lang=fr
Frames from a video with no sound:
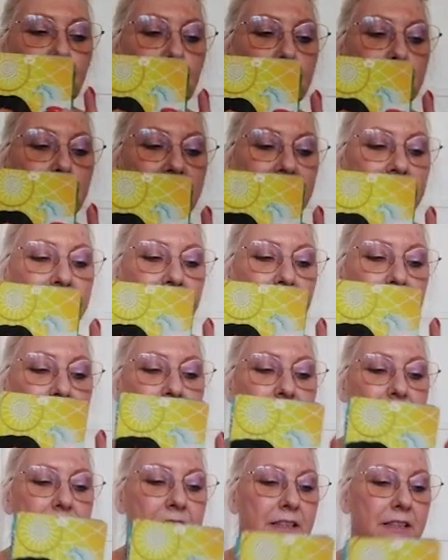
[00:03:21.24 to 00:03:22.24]
une
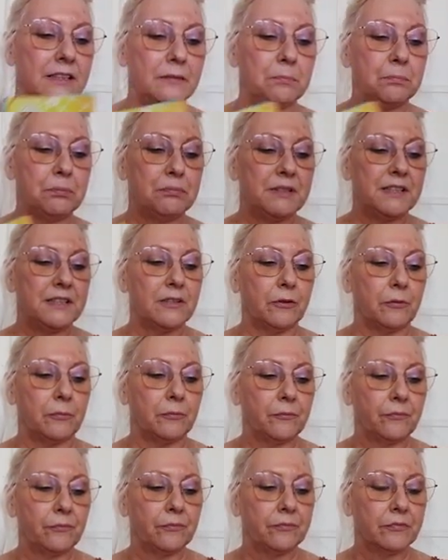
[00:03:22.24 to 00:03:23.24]
bataille, c'était épuisant,
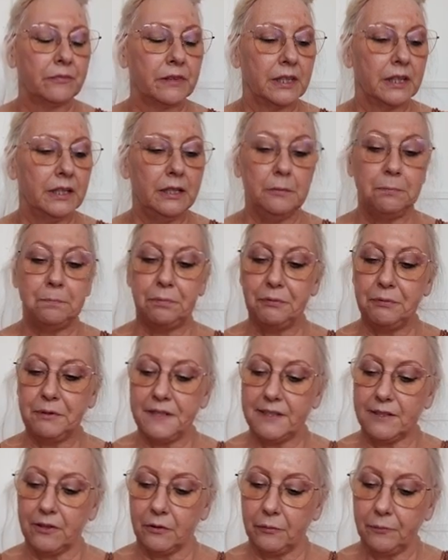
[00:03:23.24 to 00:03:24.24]

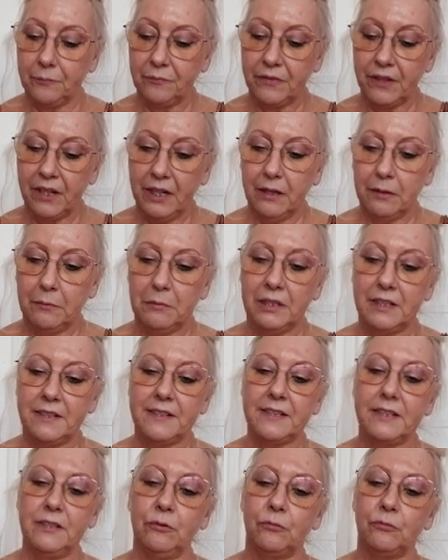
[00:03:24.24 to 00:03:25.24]
épuisant. Mais
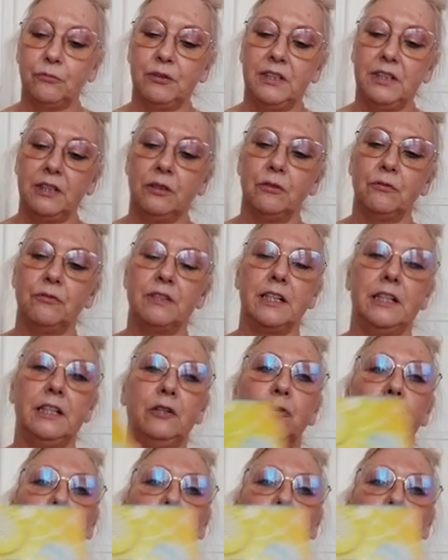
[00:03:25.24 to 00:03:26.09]
ici, on vous dit que vous allez